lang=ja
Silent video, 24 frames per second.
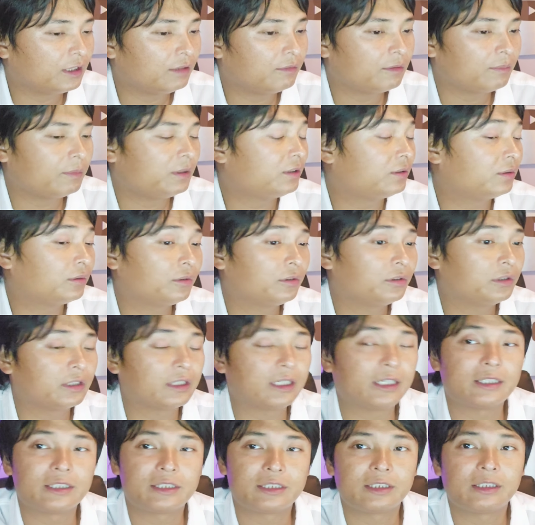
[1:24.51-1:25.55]
今ビットコインに
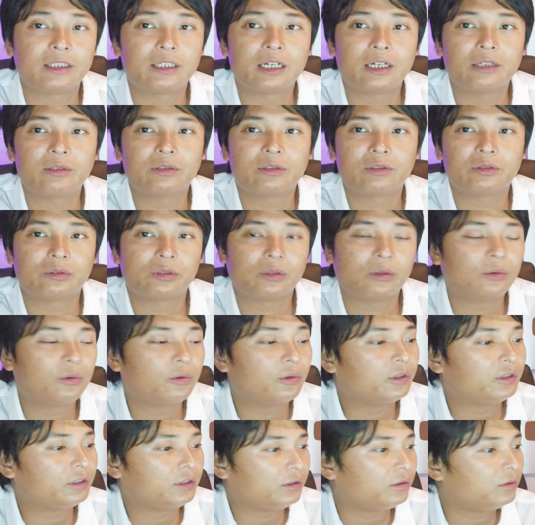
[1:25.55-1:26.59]
関心がある人が
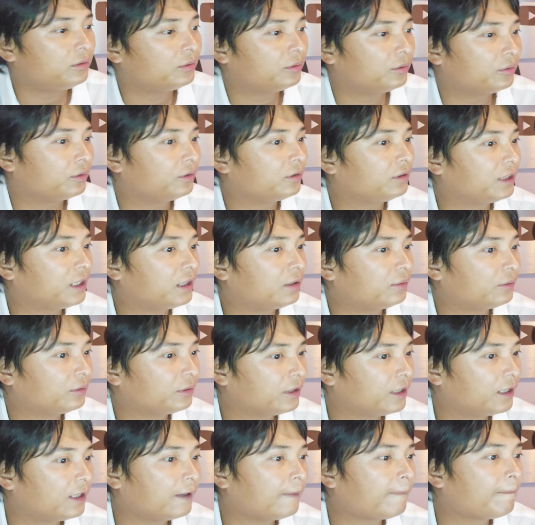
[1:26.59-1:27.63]
多いっていうところになるの
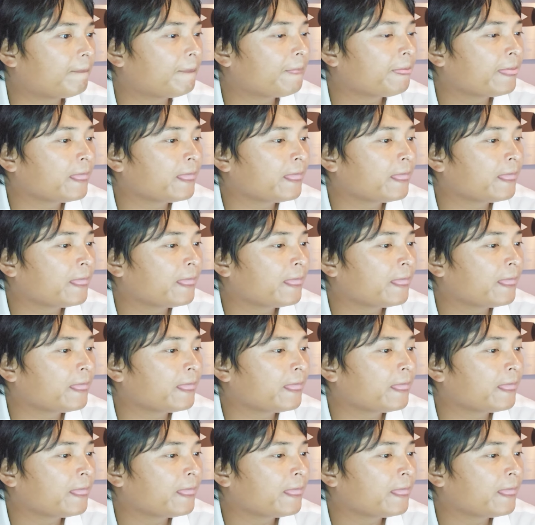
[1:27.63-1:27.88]
で、